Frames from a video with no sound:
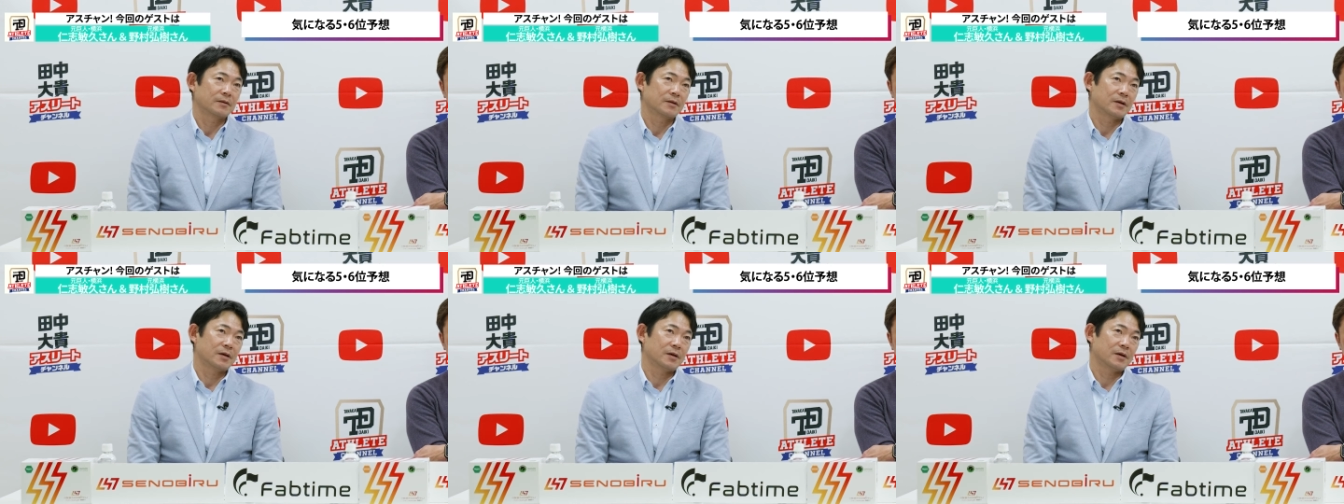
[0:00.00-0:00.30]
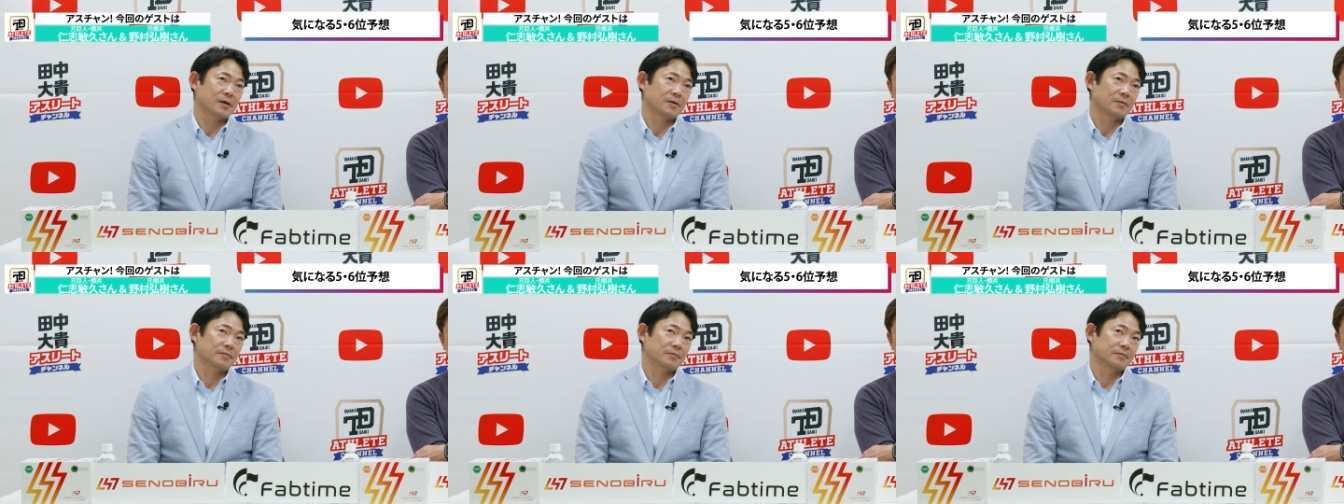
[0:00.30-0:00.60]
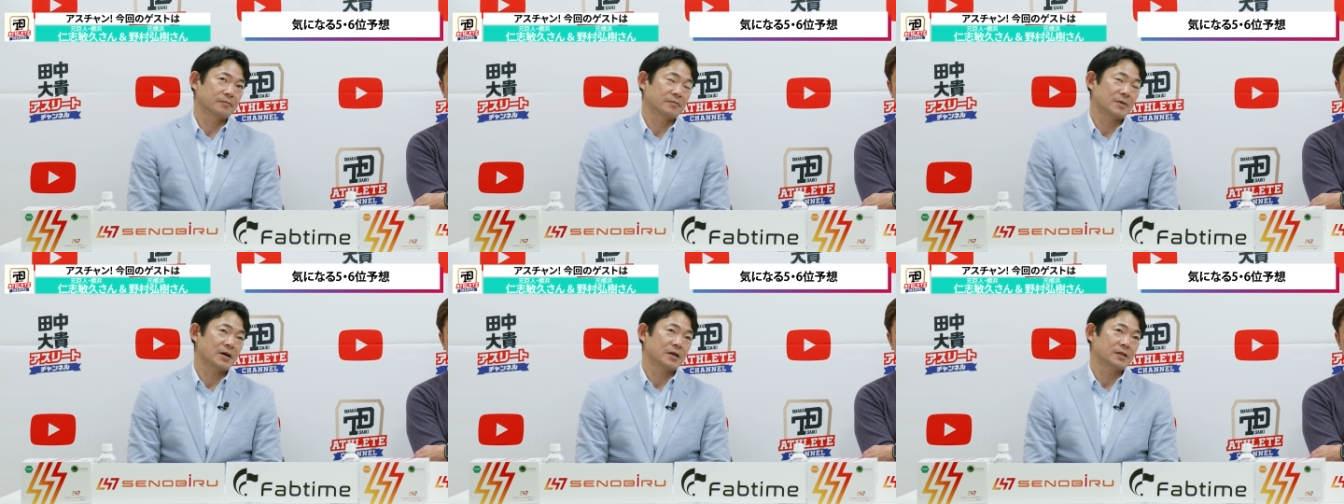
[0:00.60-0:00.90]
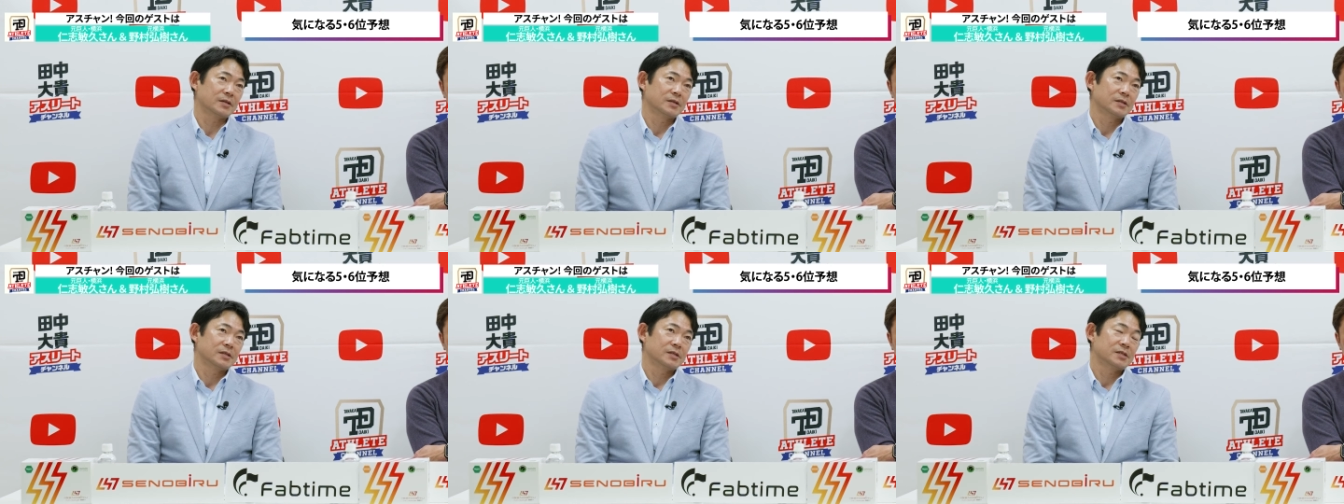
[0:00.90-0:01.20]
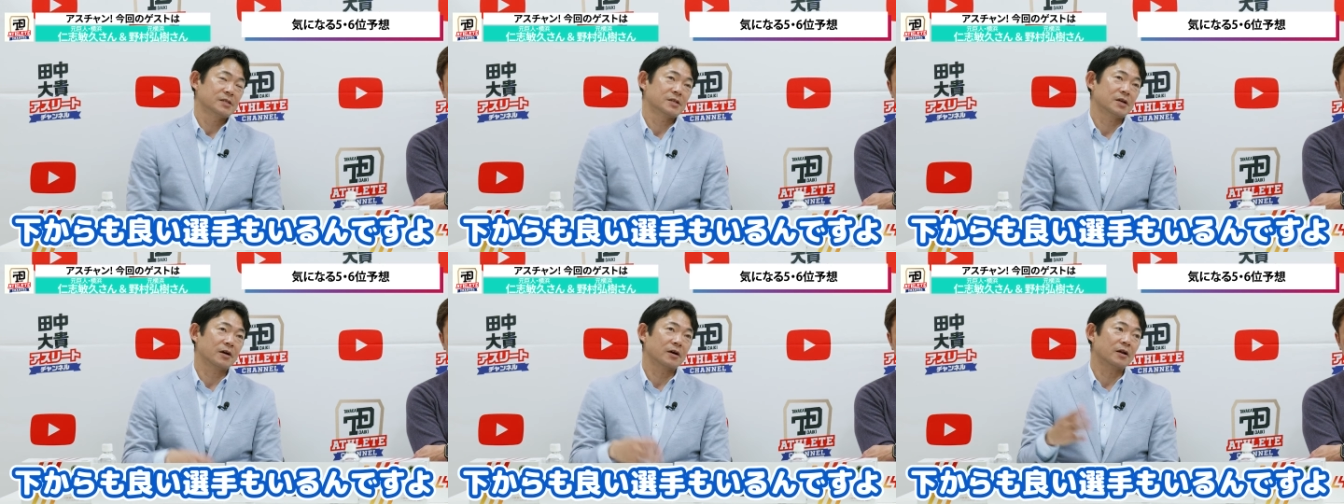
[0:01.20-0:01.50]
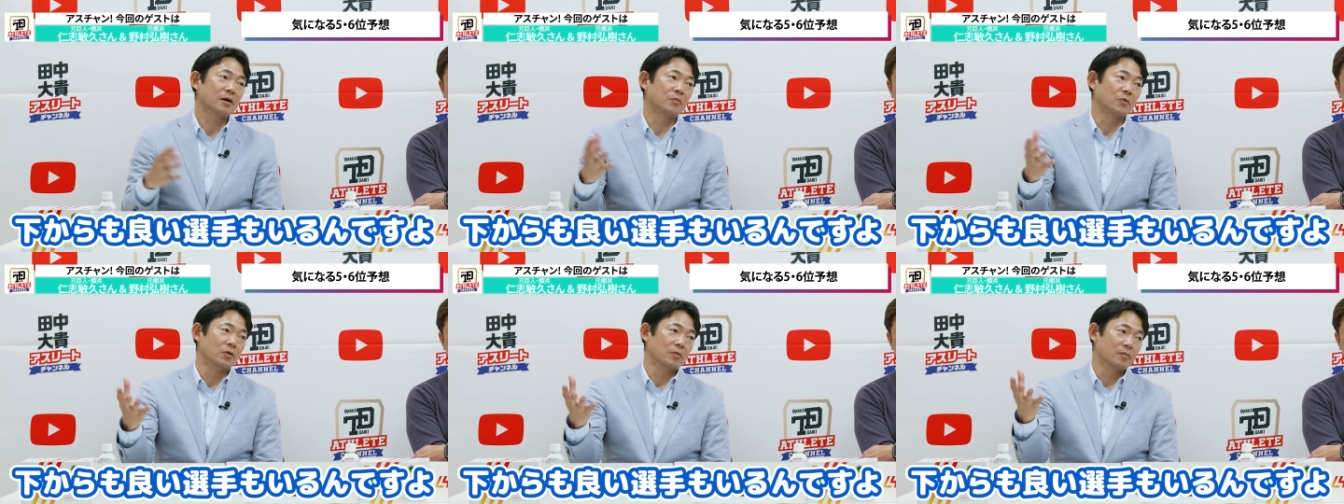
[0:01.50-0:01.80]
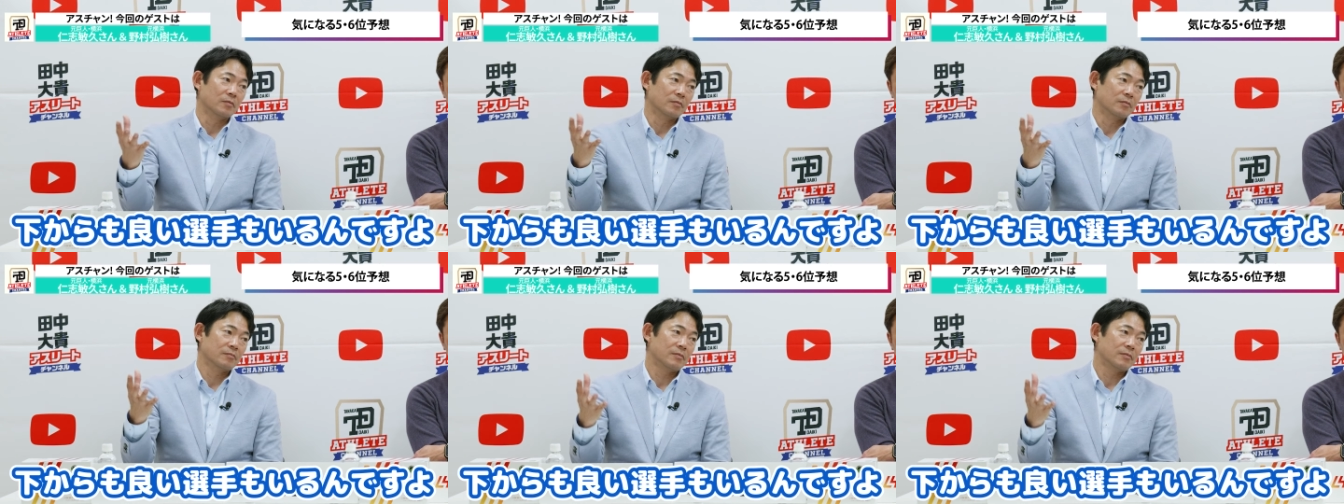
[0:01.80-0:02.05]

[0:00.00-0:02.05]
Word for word: で、まあ、下からも、